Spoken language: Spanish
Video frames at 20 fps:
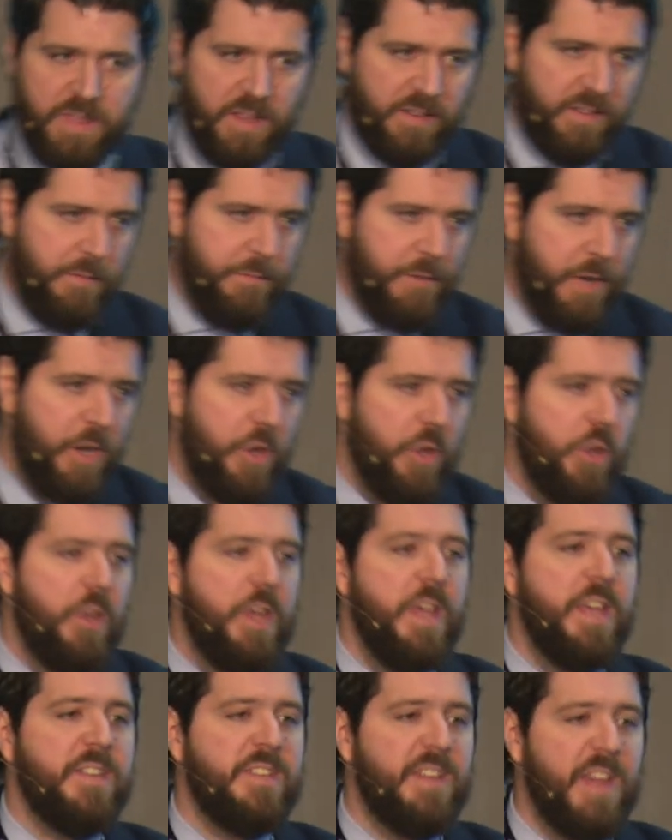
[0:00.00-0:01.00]
de freno
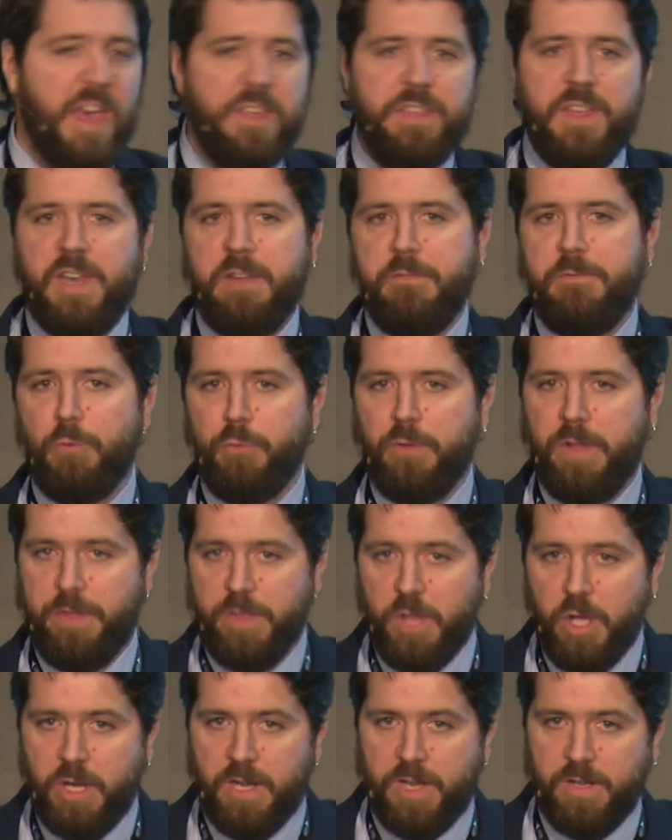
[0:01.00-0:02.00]
se hacen en
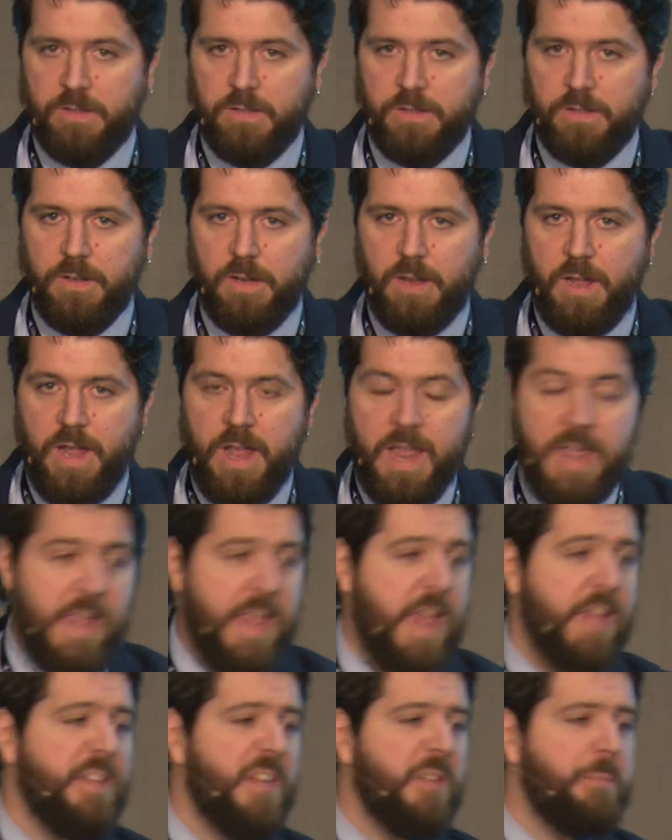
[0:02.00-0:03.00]
fundiciones. Y
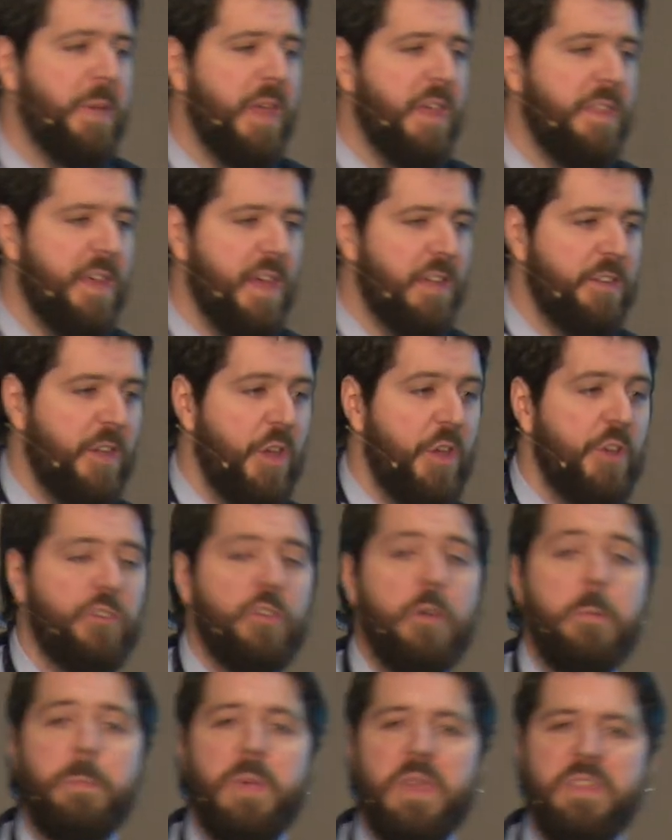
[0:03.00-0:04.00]
esas piezas son
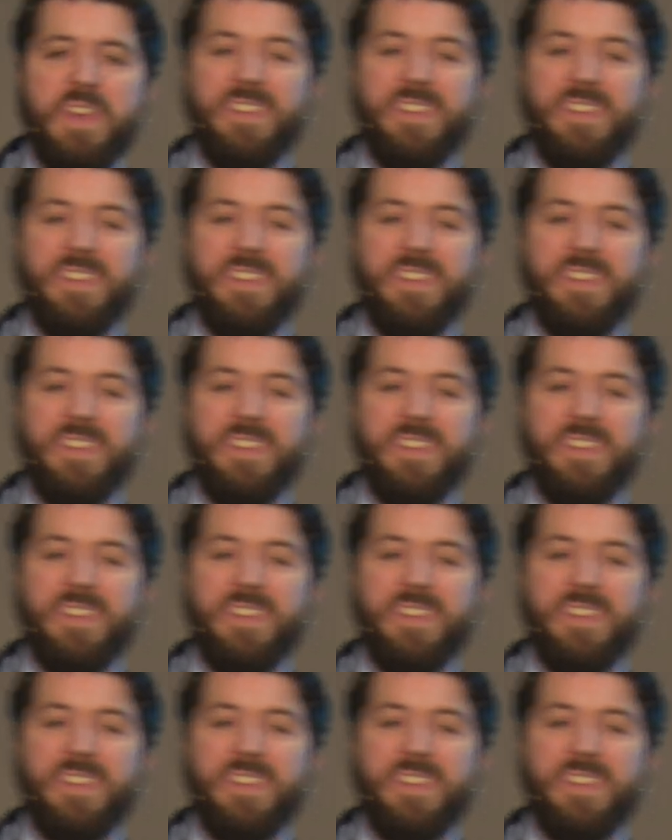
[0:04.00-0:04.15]
piezas